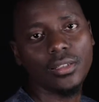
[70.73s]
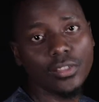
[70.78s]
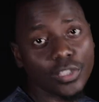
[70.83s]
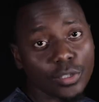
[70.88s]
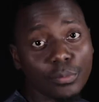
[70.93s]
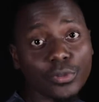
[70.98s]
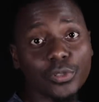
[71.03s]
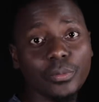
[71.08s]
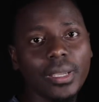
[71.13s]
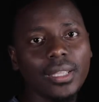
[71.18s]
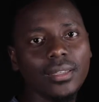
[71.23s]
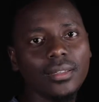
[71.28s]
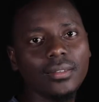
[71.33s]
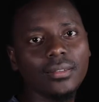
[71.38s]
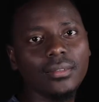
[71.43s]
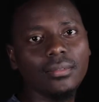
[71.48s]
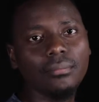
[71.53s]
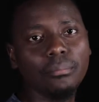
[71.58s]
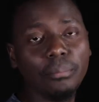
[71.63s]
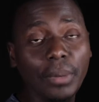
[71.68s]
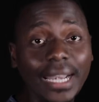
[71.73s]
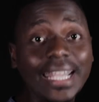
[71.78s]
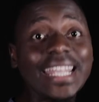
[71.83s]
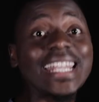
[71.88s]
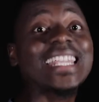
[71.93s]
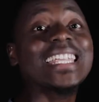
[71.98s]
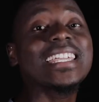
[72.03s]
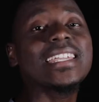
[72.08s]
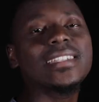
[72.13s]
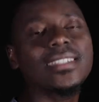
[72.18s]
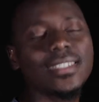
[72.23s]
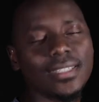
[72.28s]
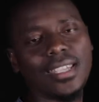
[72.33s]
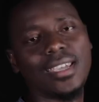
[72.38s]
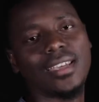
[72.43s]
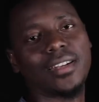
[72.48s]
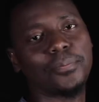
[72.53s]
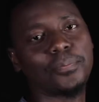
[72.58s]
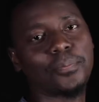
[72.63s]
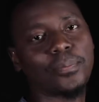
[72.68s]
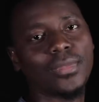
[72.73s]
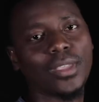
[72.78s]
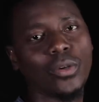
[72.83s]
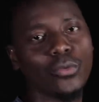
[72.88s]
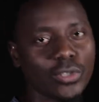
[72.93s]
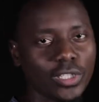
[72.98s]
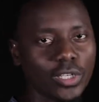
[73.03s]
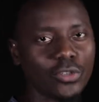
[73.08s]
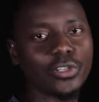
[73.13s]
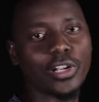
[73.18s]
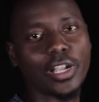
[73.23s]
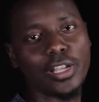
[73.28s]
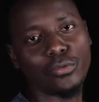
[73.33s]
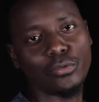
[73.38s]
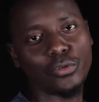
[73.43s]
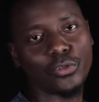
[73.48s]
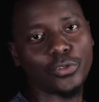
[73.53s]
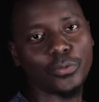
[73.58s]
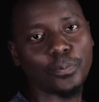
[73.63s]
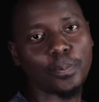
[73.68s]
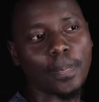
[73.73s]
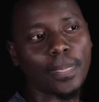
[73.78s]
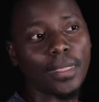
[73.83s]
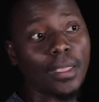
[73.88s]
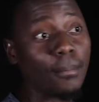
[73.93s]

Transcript: Simplesmente para enriquecer os seus reinos.